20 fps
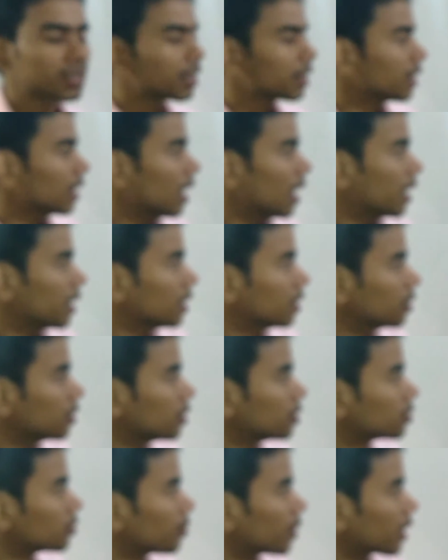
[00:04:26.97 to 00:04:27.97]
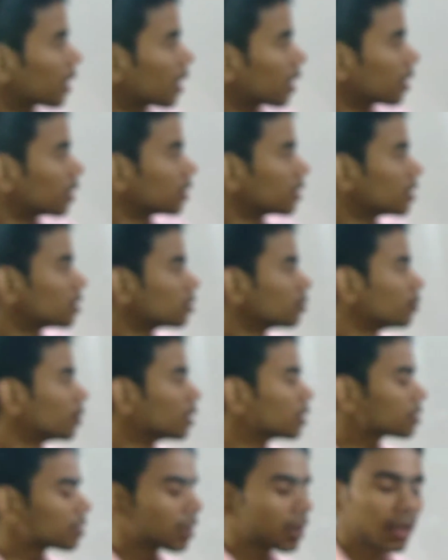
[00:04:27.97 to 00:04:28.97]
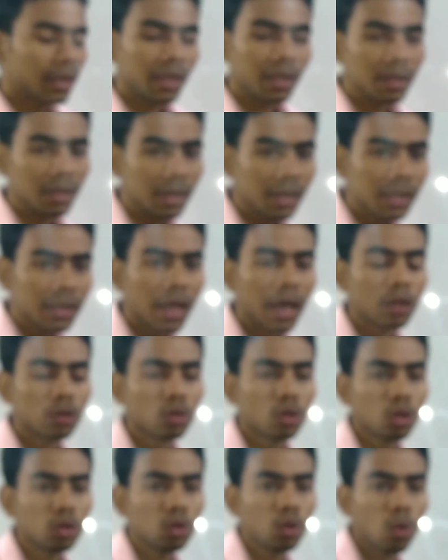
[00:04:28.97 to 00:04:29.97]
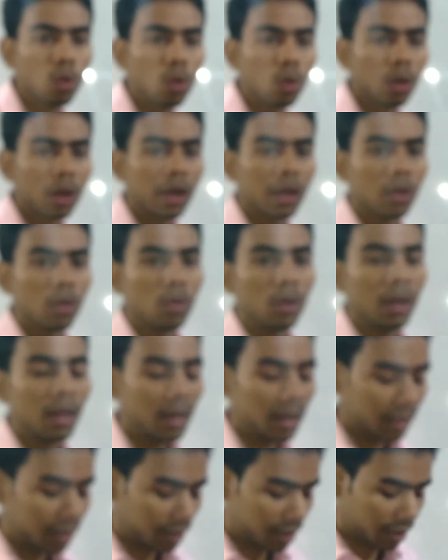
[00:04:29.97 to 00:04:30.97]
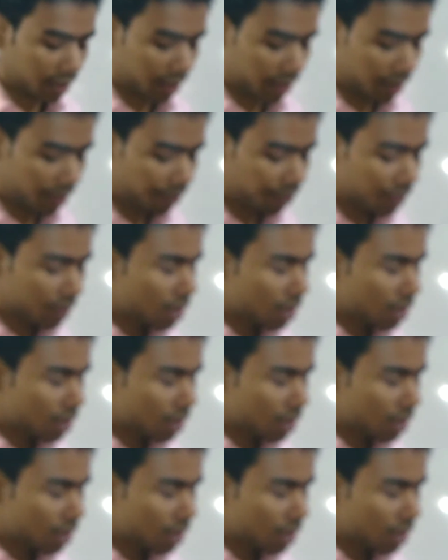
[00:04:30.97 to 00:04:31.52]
संधारित्र इसमें क्या करते हैं इसमें संकेंद्रीय धातु के दो खोखले गोले लेते हैं